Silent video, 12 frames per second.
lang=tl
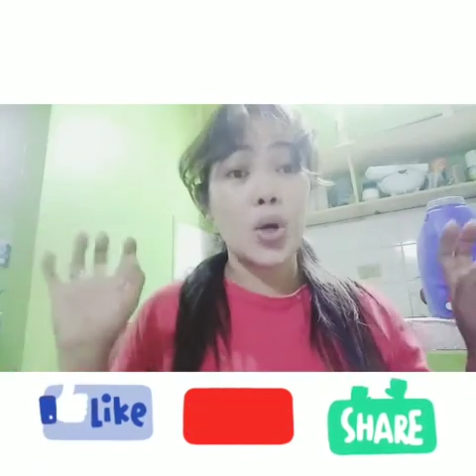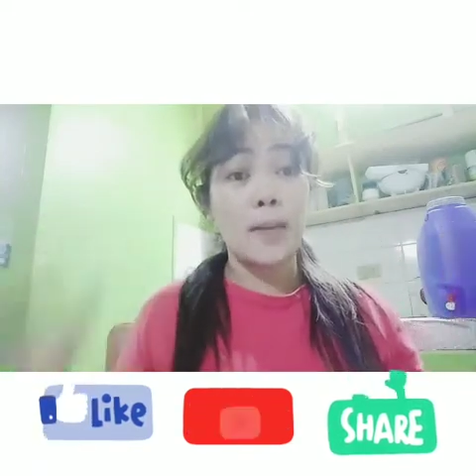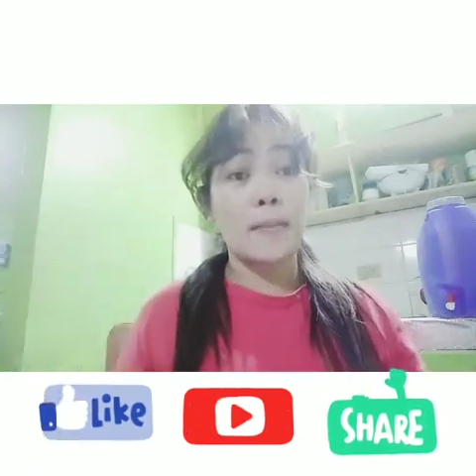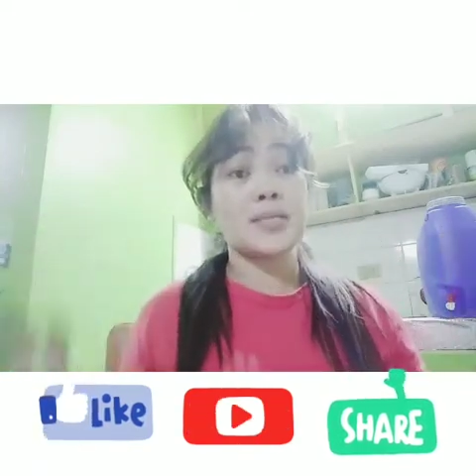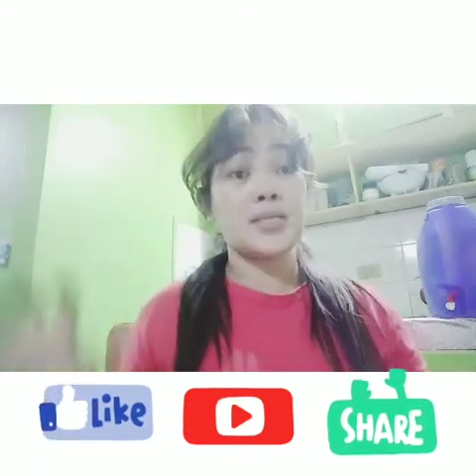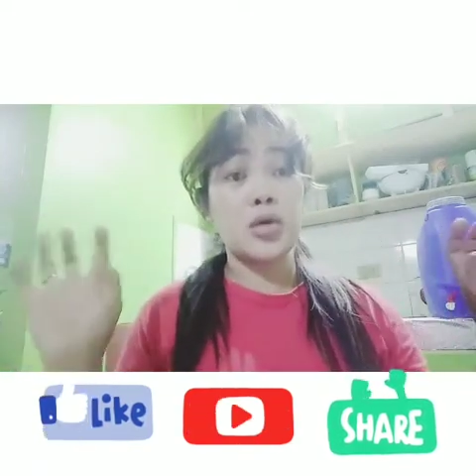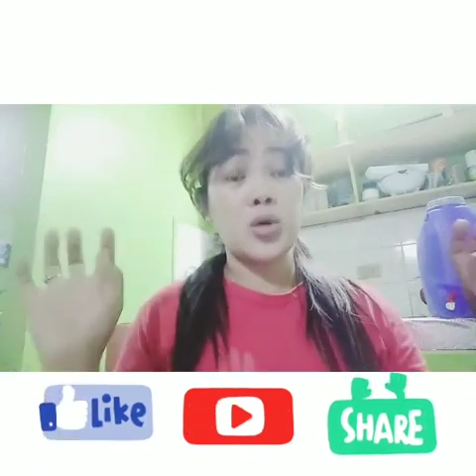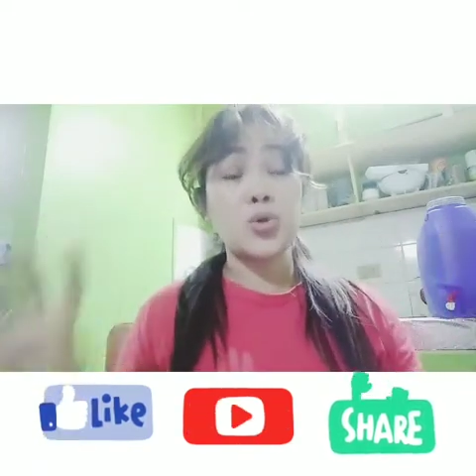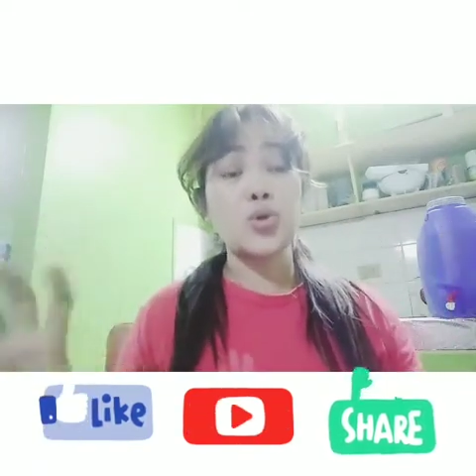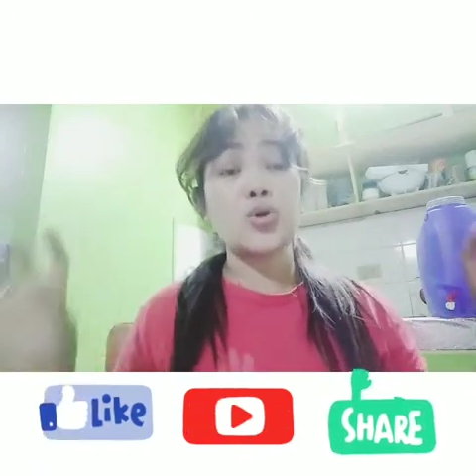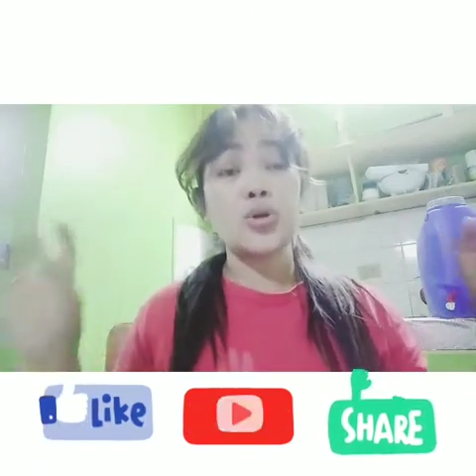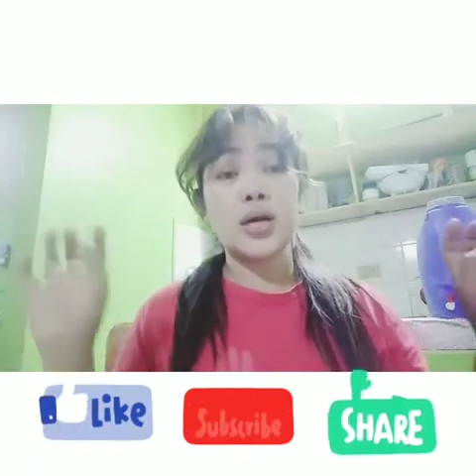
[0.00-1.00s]
name kasi yun
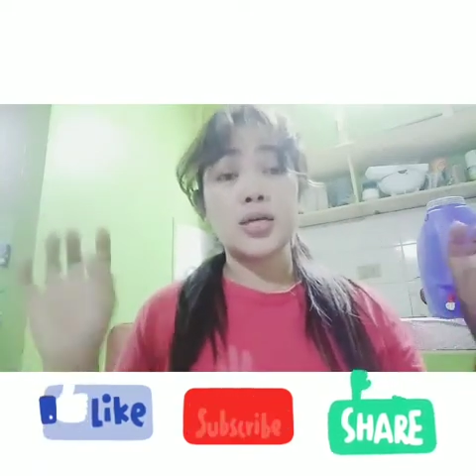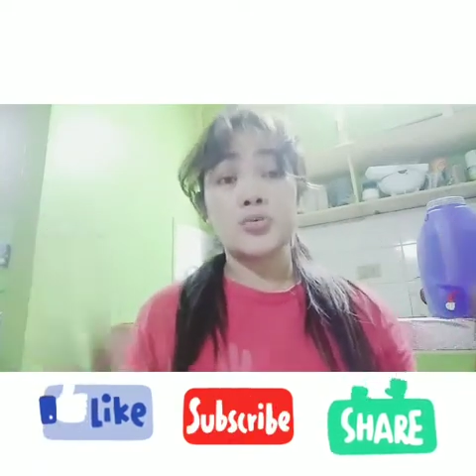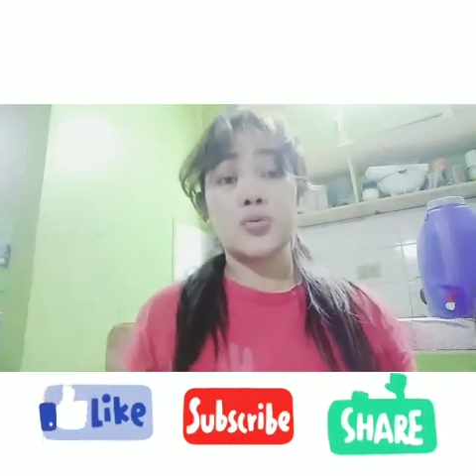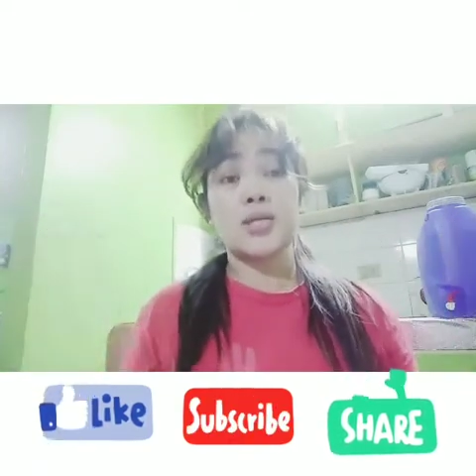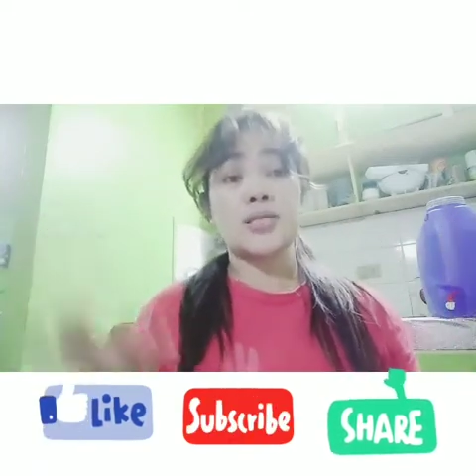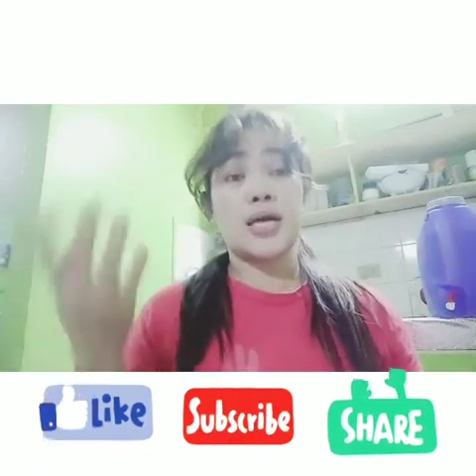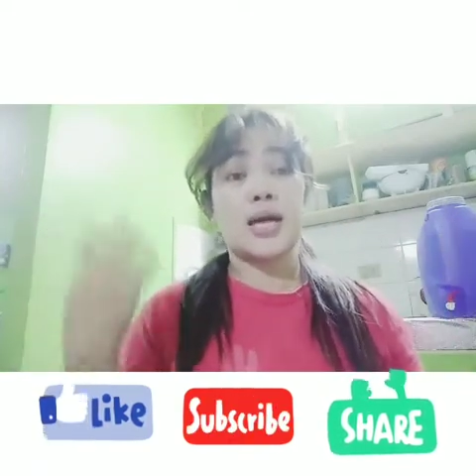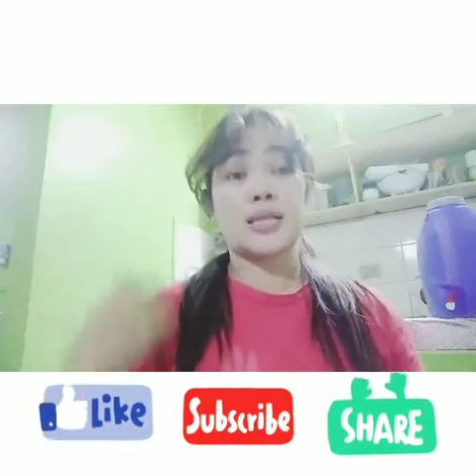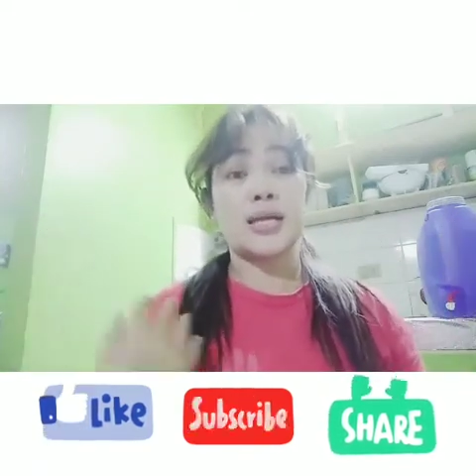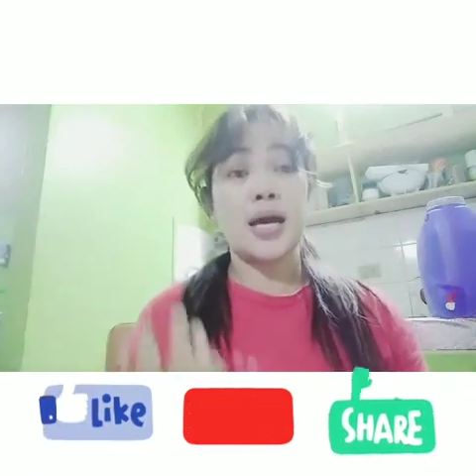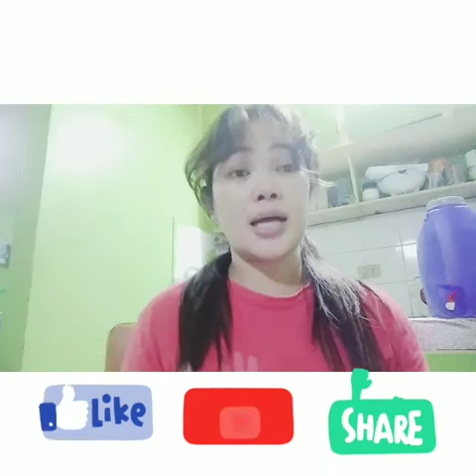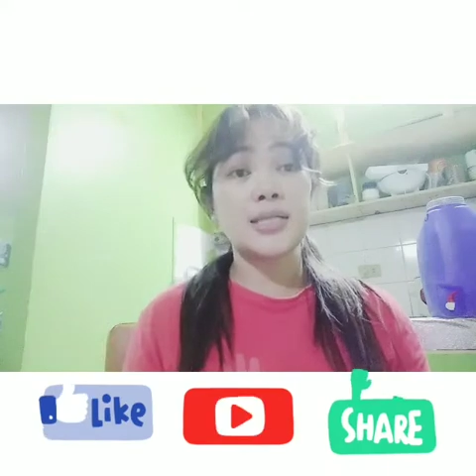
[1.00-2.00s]
yung nakasulat sa
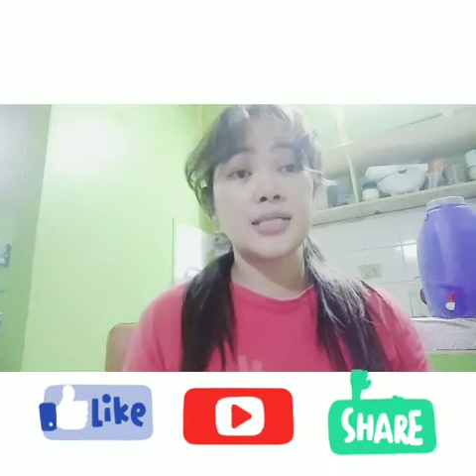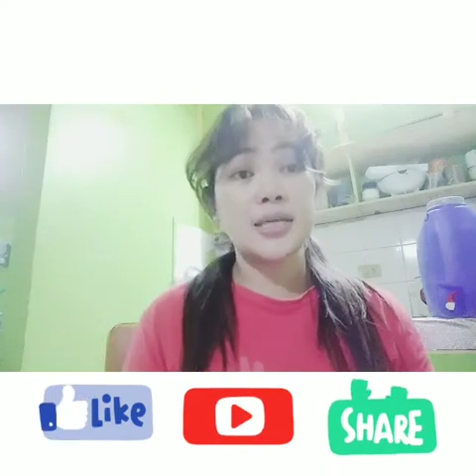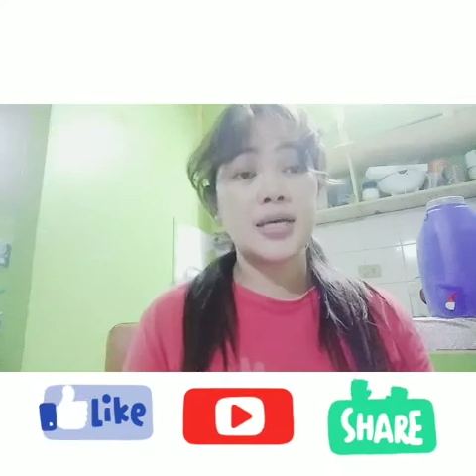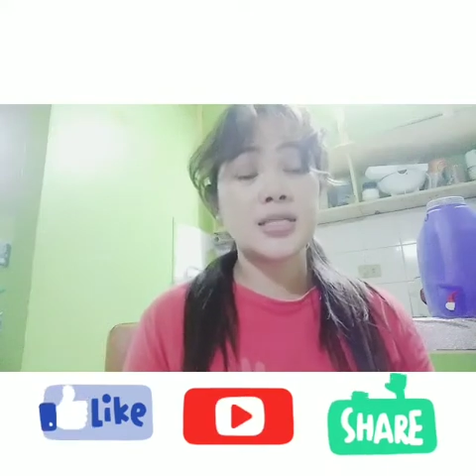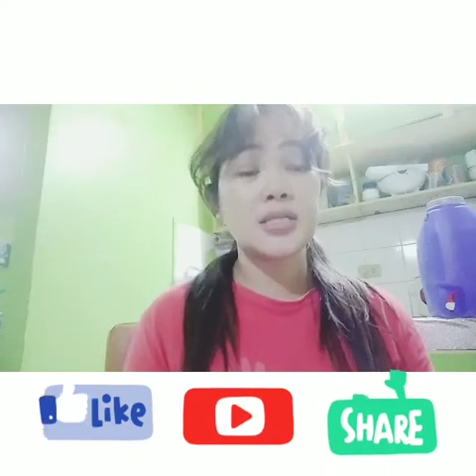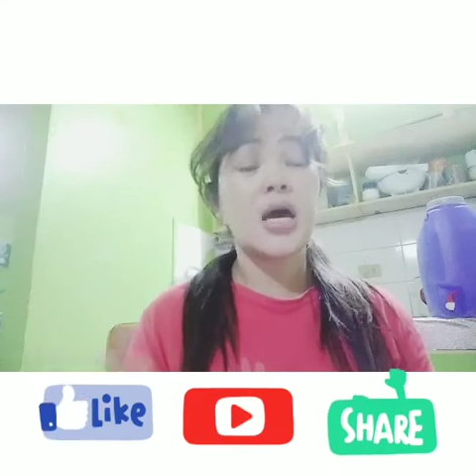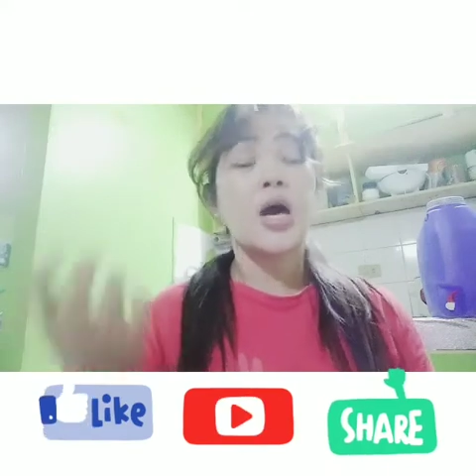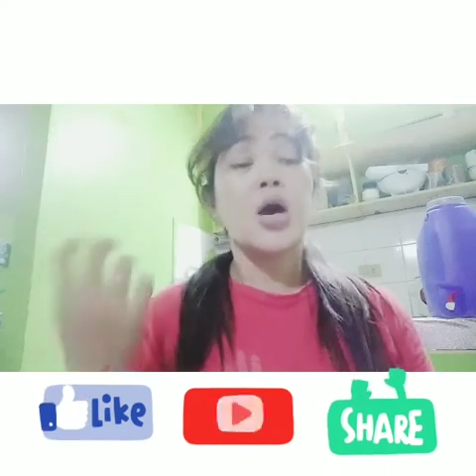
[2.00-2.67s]
ating AdSense.